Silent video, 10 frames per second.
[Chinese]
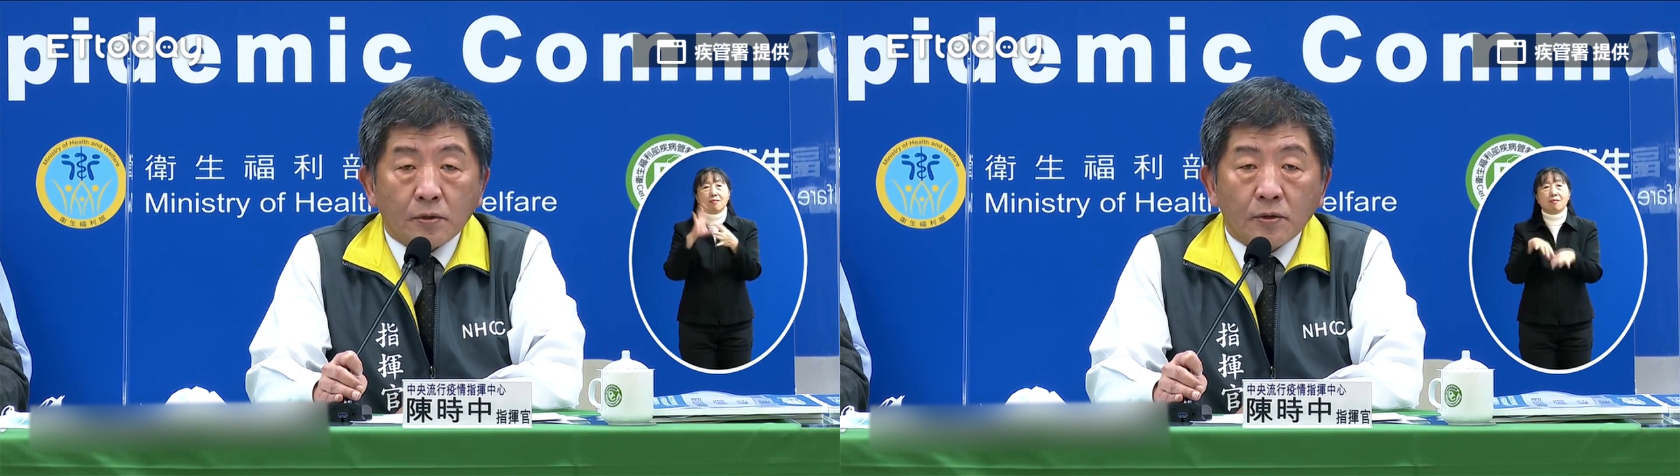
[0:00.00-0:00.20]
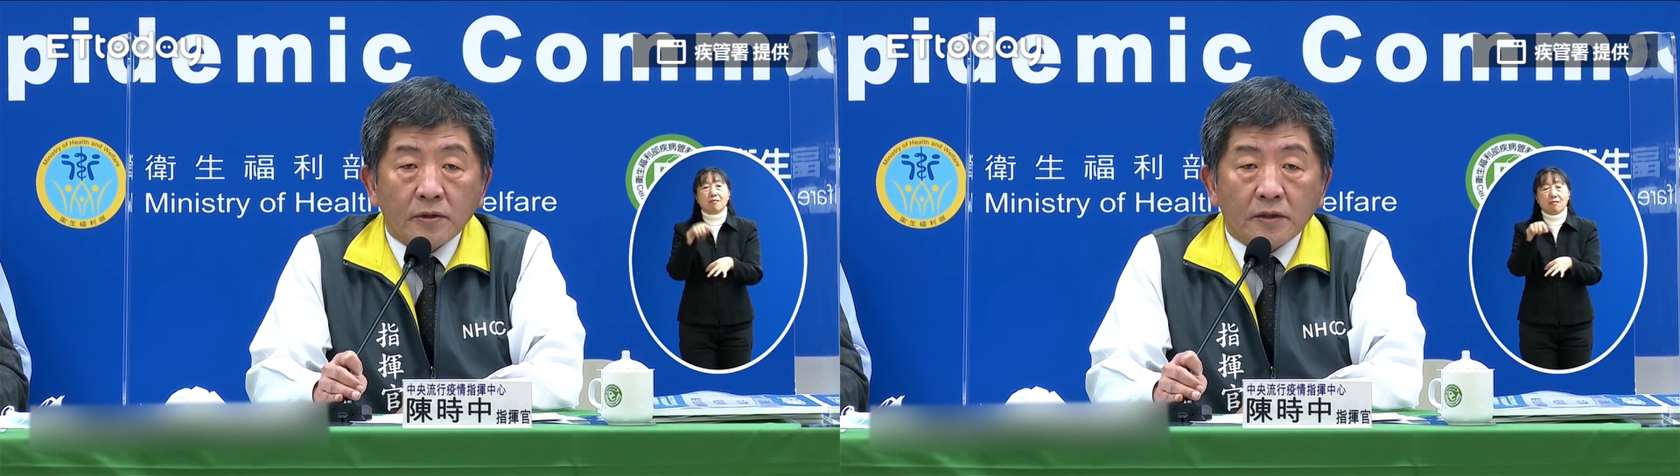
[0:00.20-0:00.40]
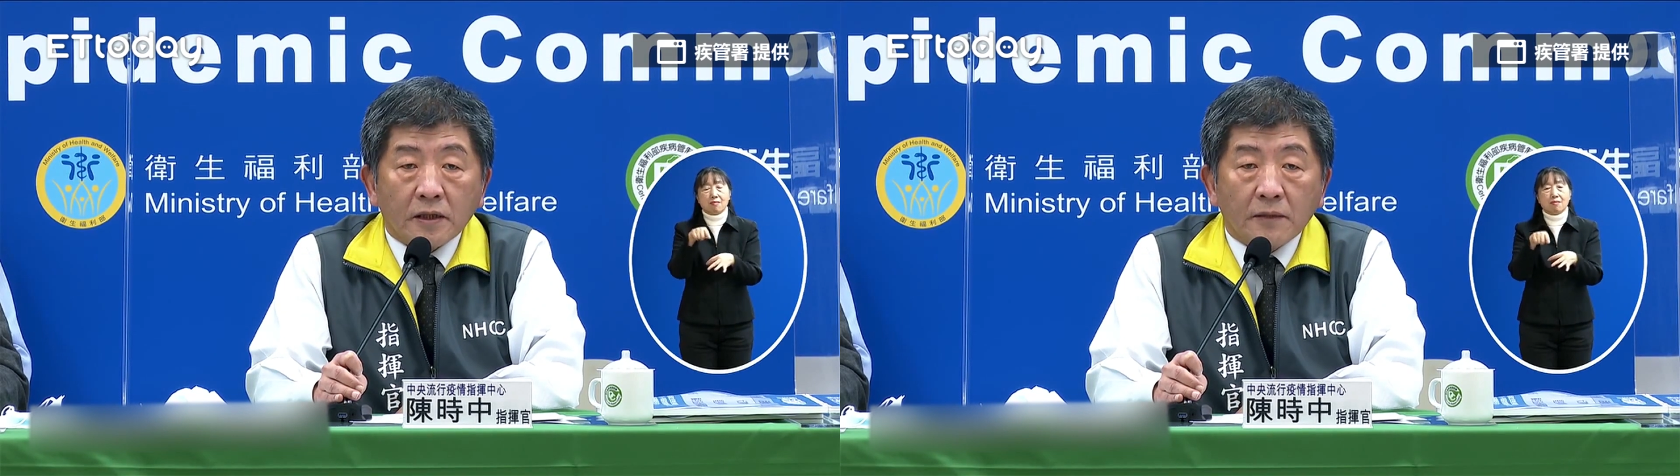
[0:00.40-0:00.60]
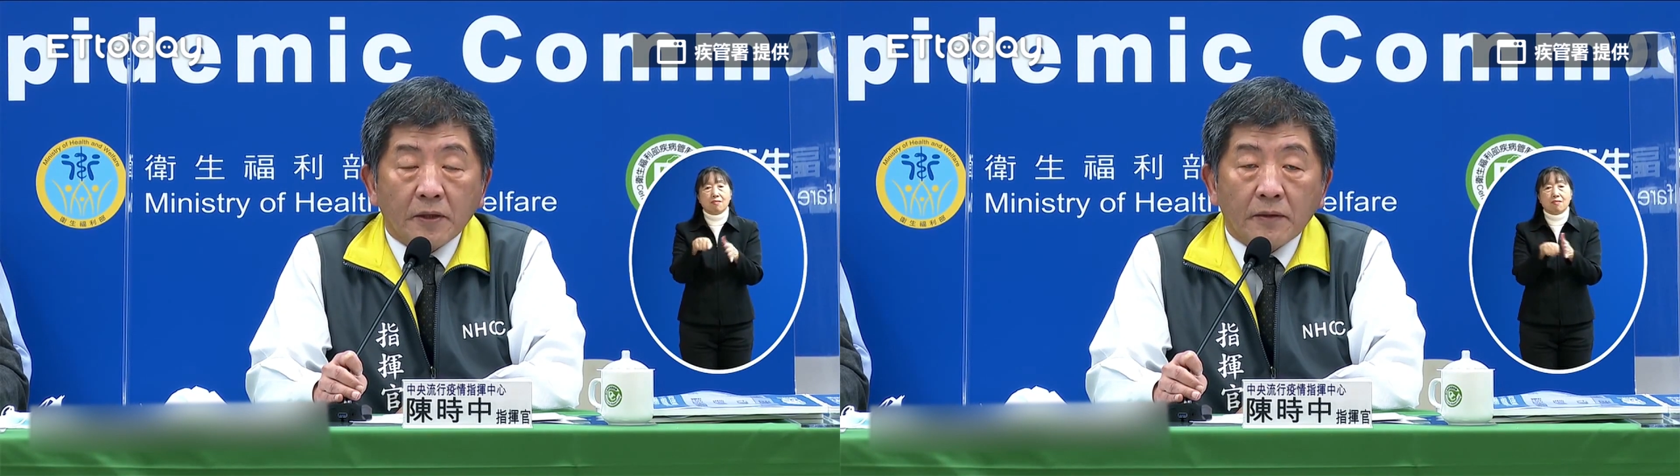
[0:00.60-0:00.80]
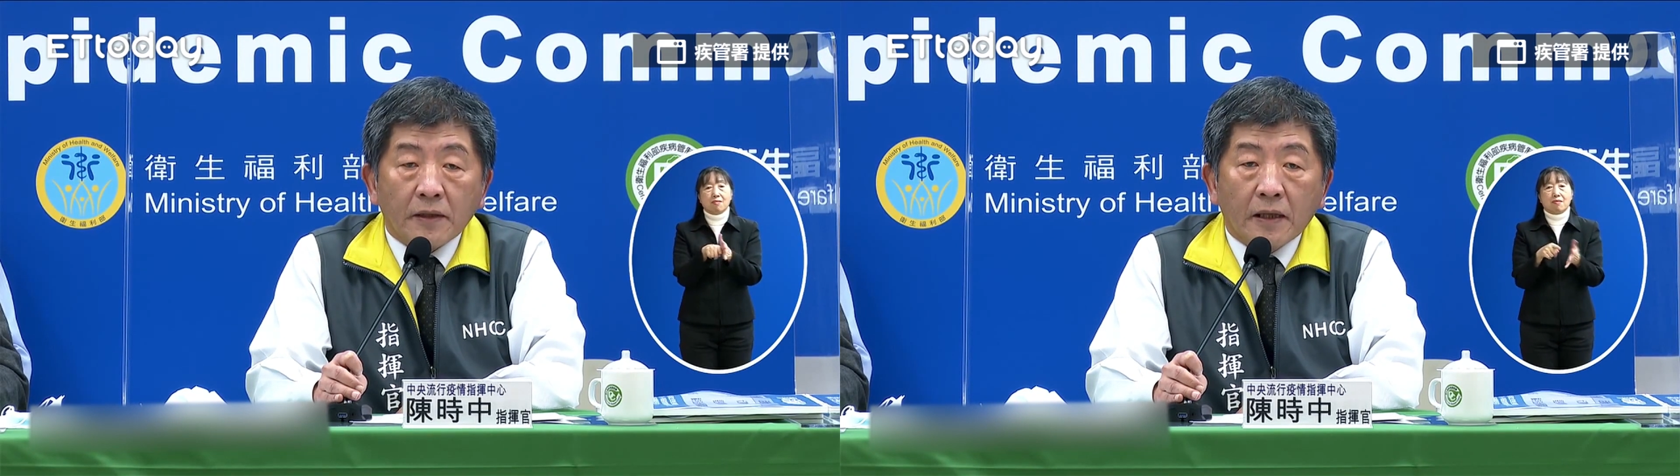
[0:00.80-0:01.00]
区这里
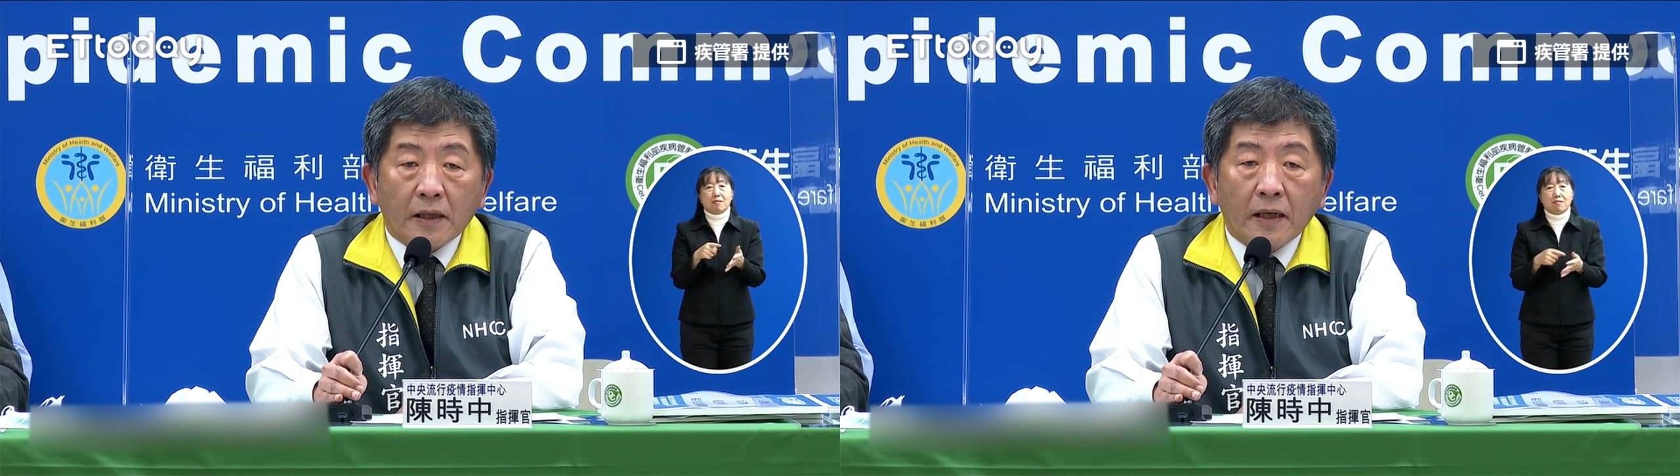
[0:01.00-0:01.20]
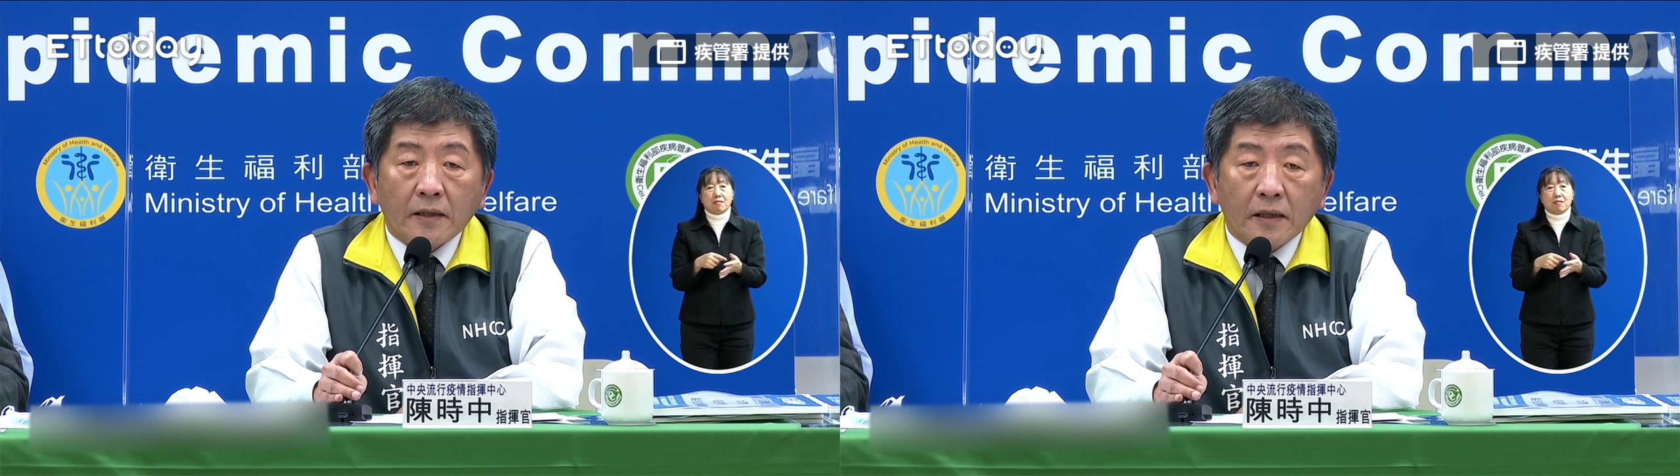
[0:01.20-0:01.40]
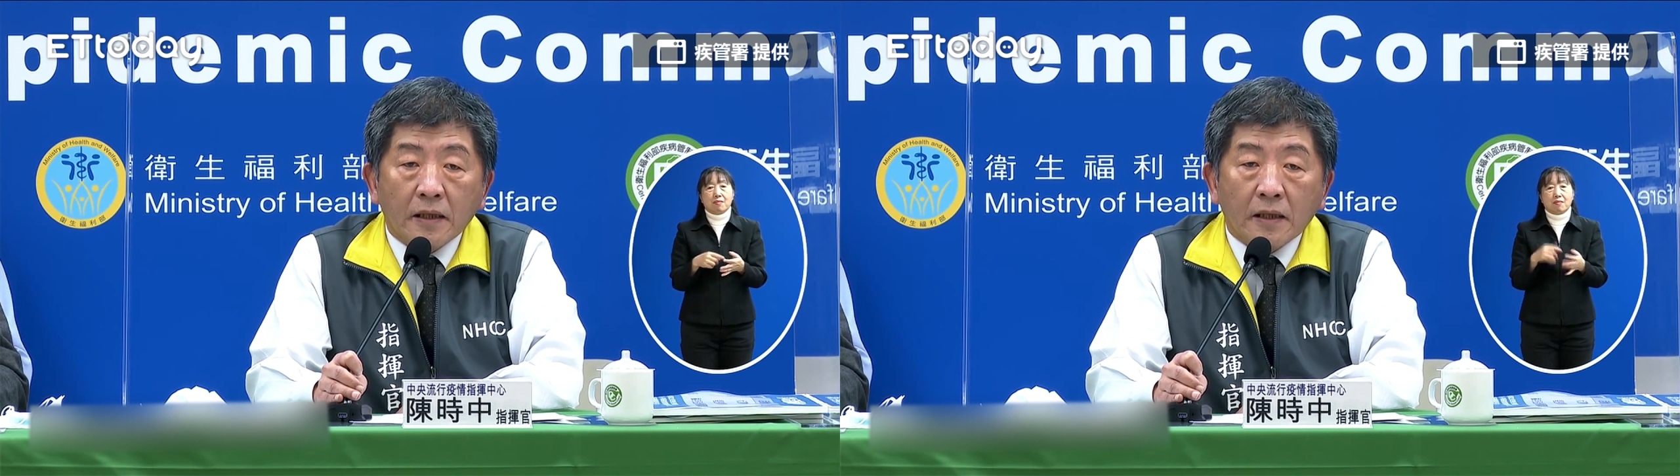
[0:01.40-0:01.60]
面有两个案例，